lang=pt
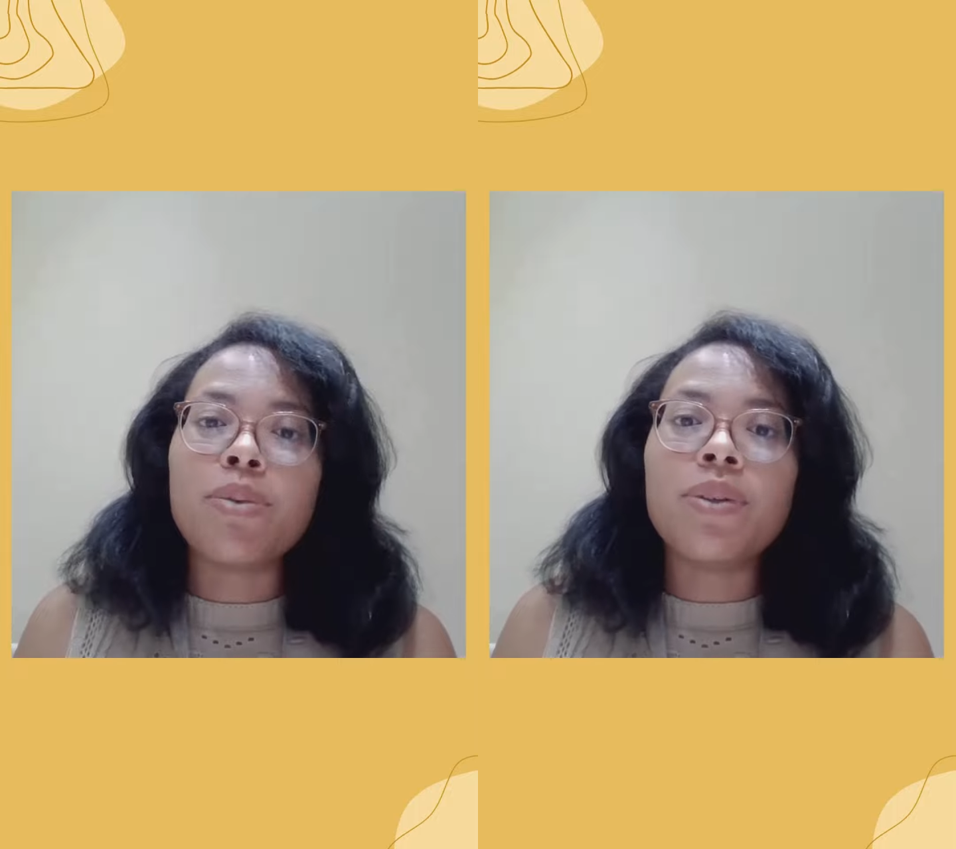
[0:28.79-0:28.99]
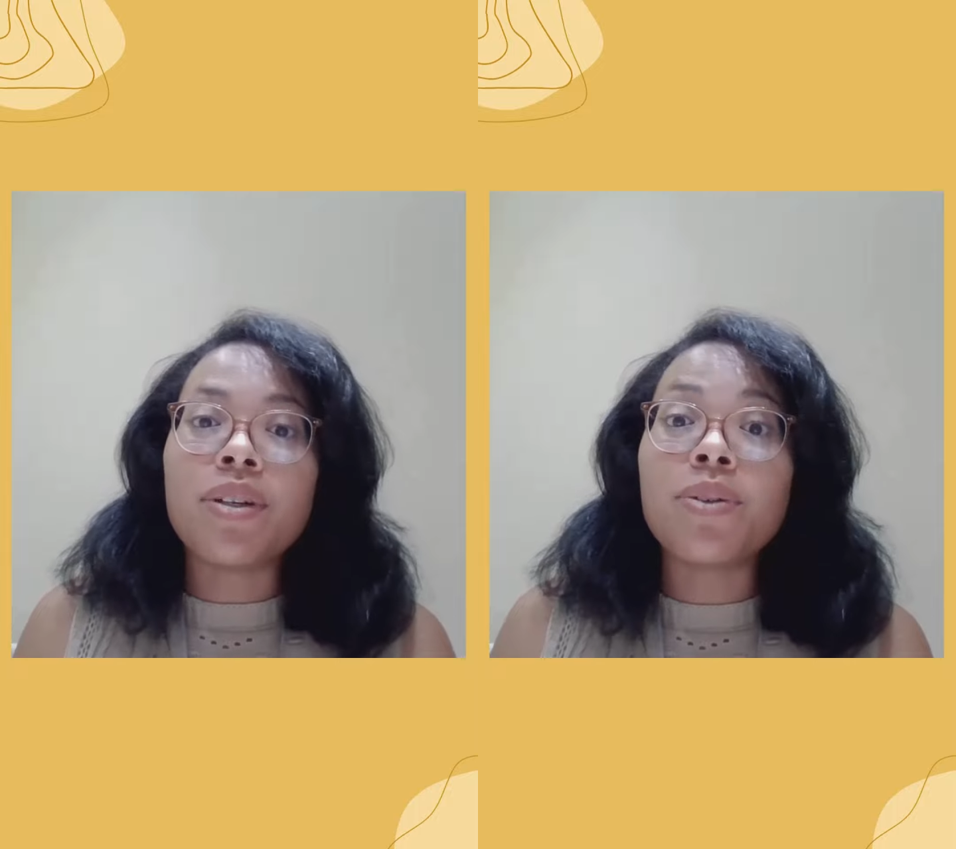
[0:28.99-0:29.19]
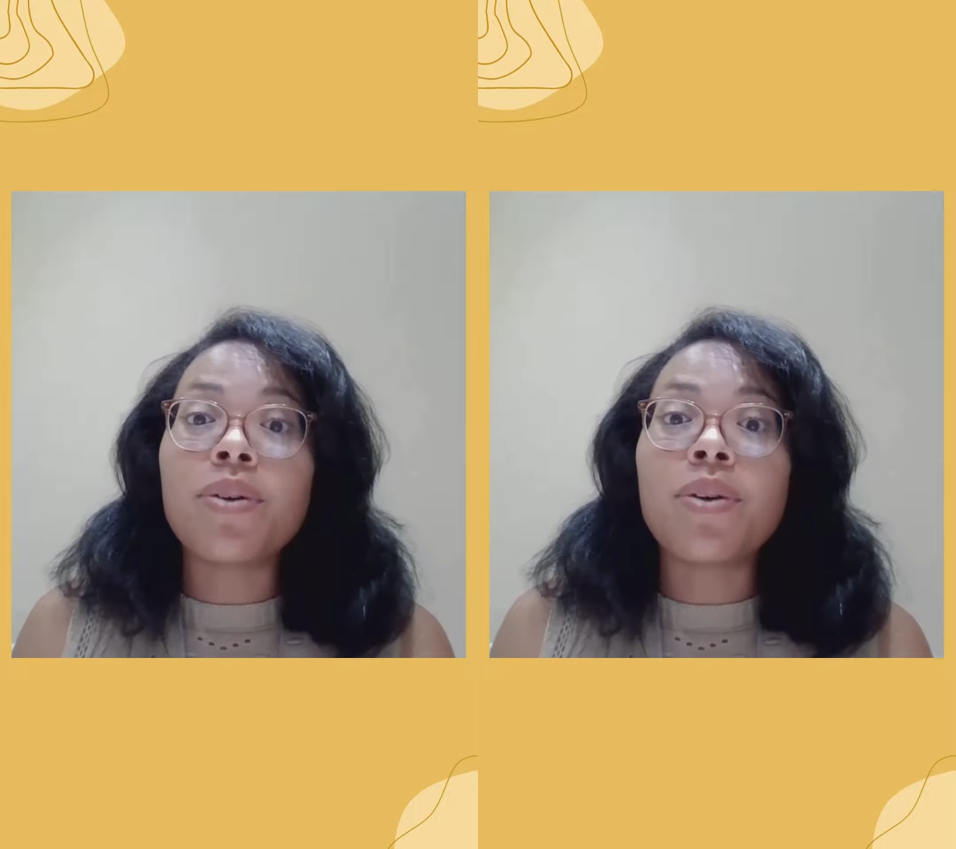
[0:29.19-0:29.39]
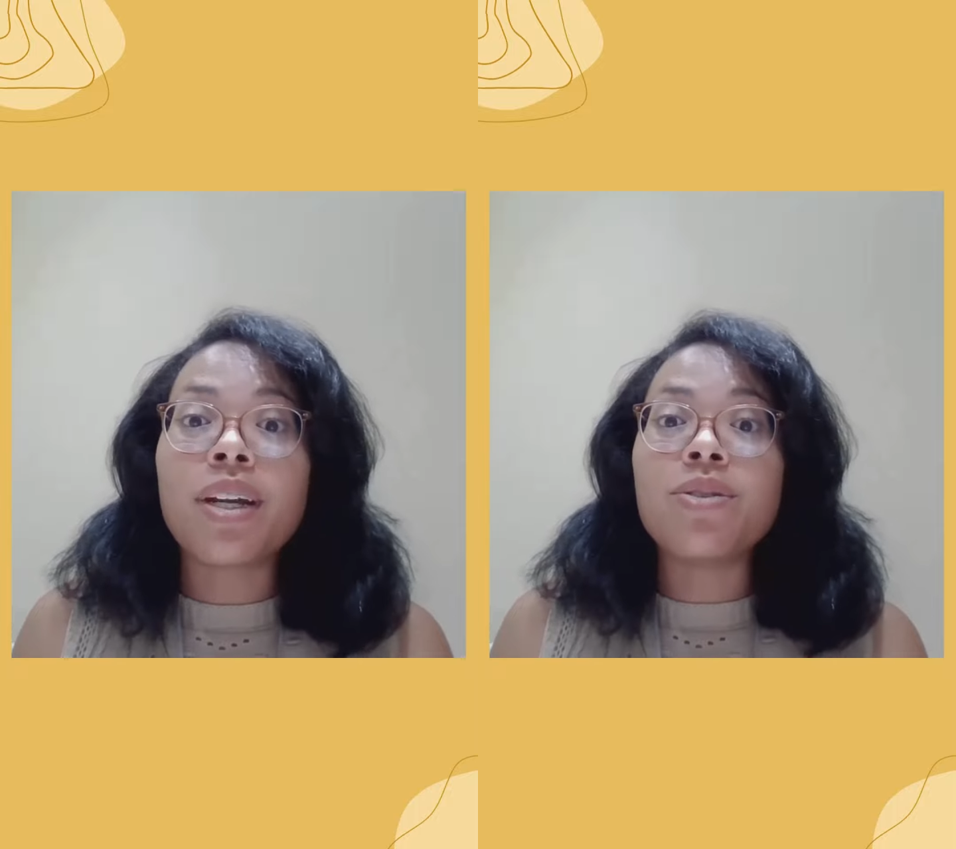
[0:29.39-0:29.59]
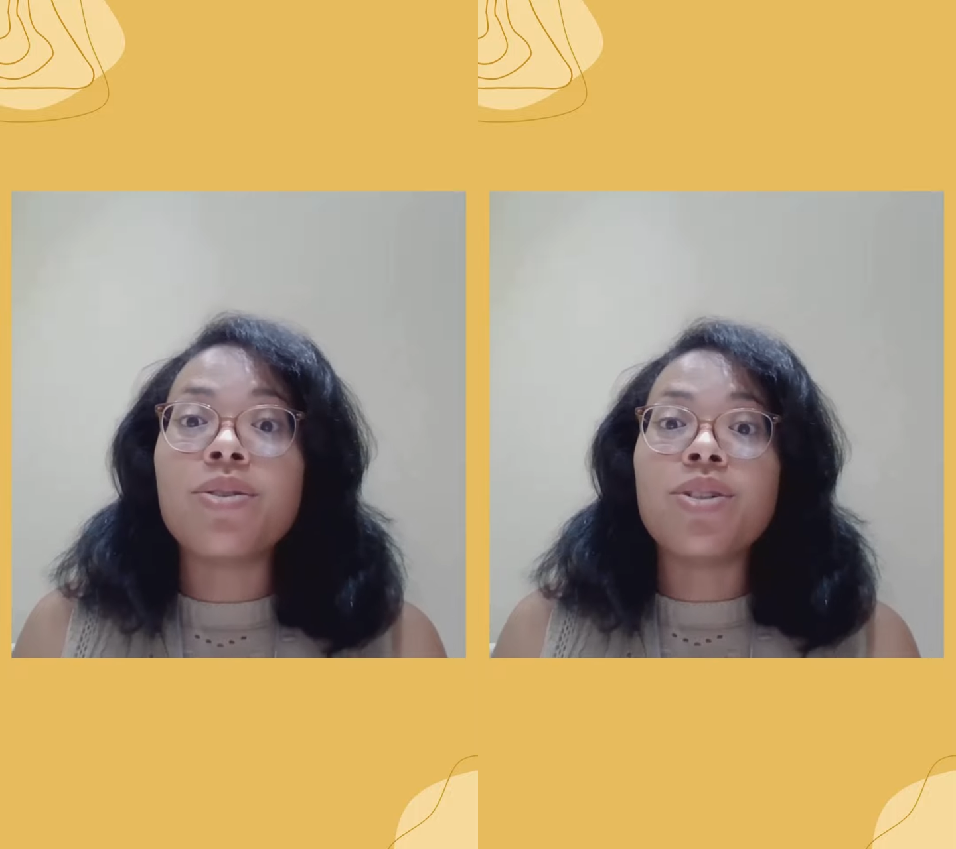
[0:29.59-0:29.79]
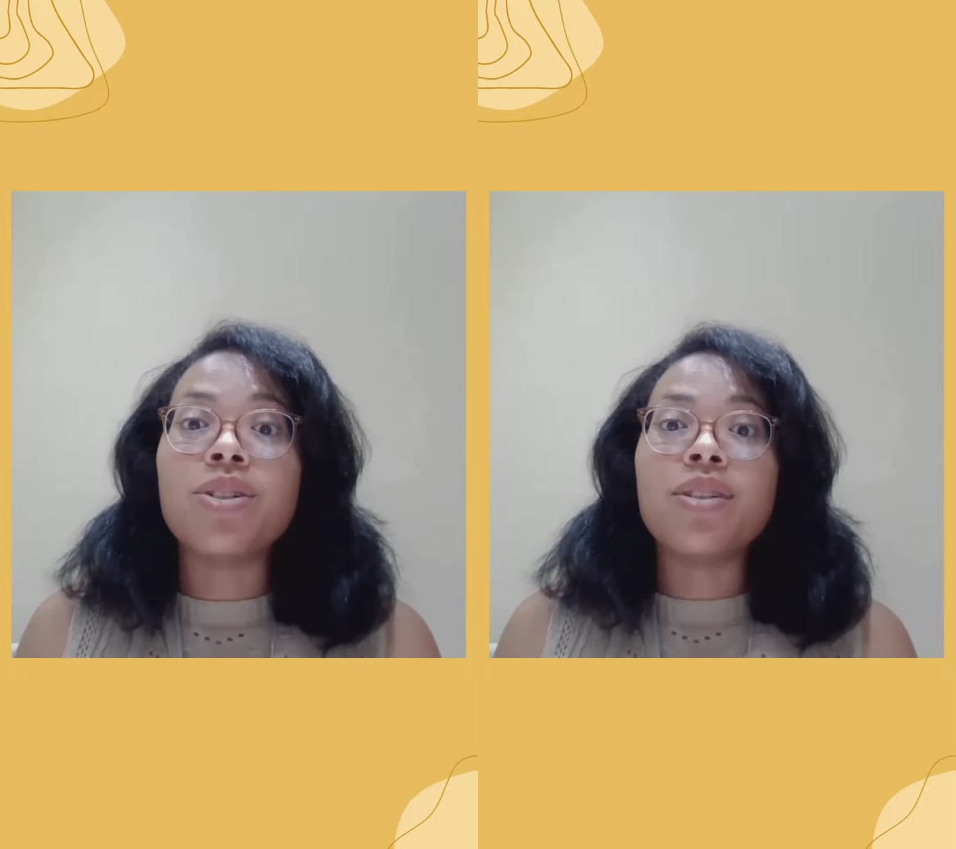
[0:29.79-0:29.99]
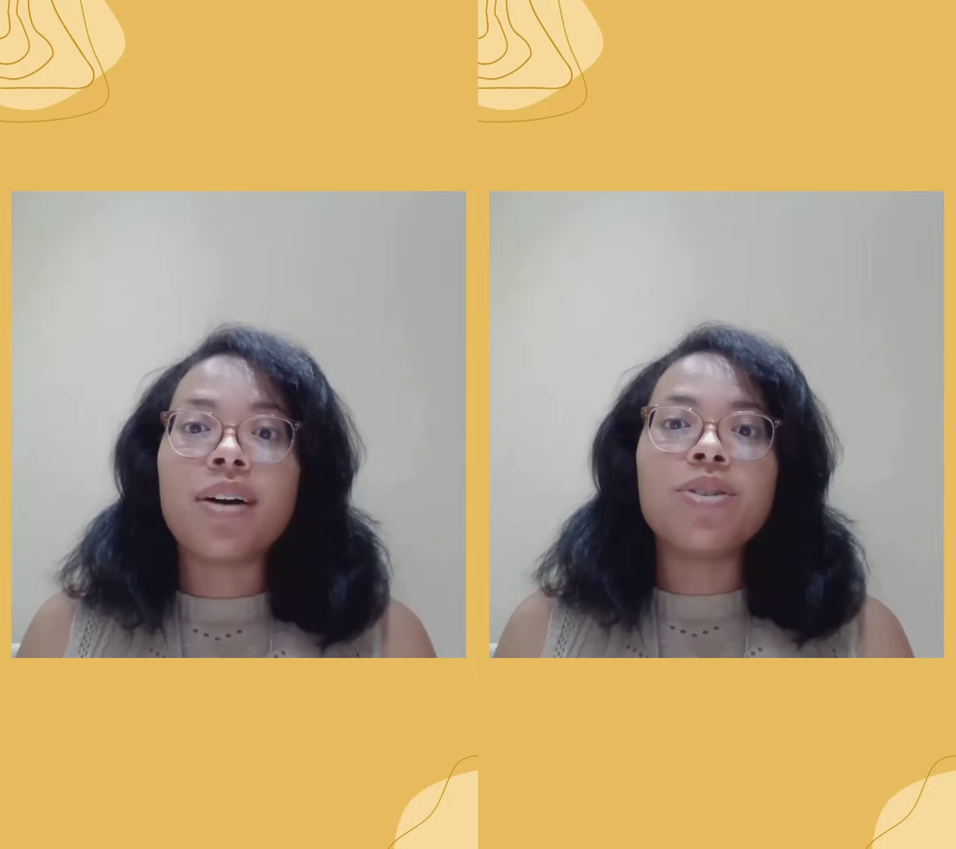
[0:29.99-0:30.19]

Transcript: 5 Congresso Digital de